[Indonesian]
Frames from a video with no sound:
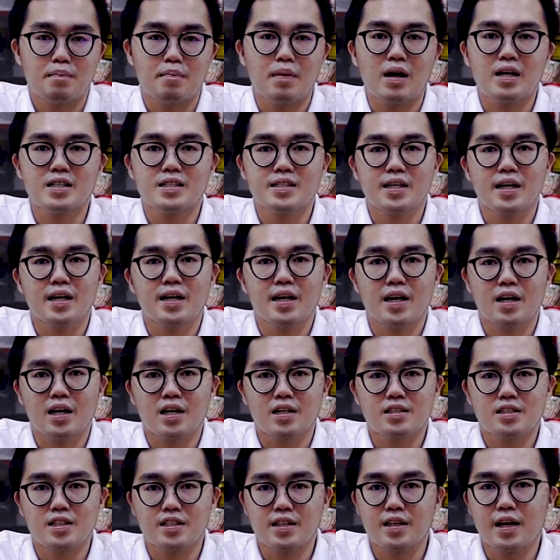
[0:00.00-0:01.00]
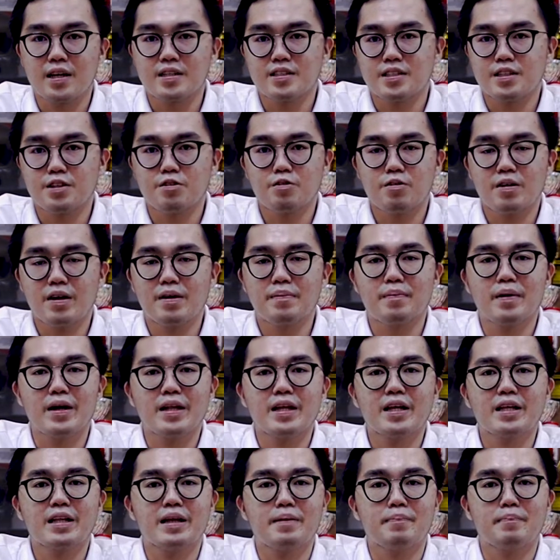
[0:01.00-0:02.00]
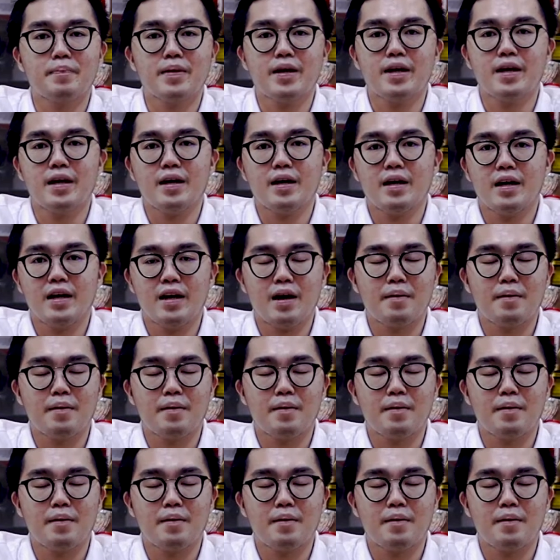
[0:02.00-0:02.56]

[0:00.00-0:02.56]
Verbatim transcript: bassnya yang jedak jeduk gimana tapi